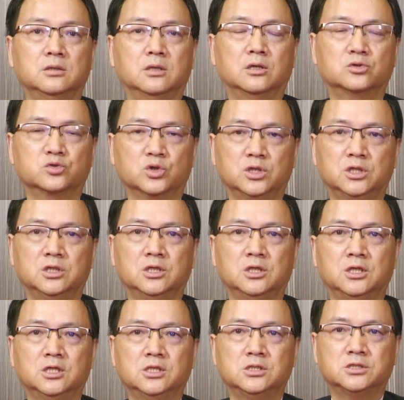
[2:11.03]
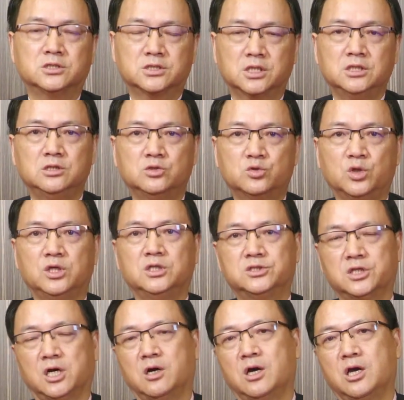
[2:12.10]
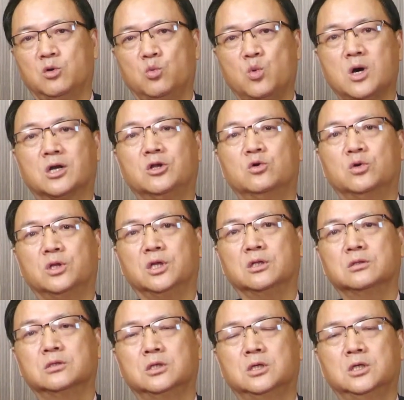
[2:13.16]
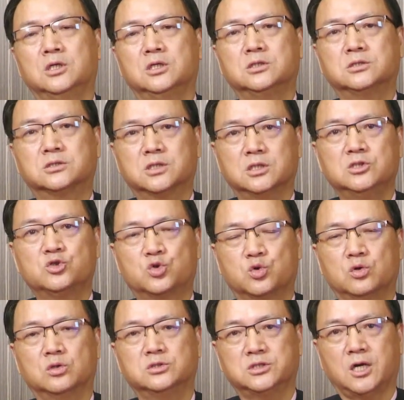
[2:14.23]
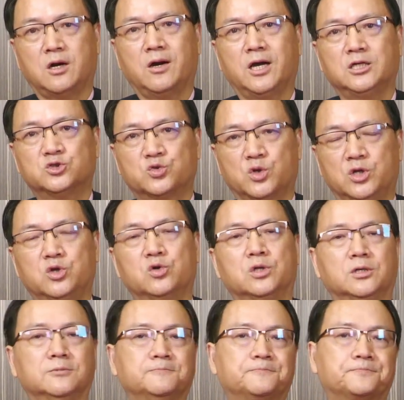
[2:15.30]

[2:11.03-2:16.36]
哦，所以生对小孩旺六年，生错小孩衰六年。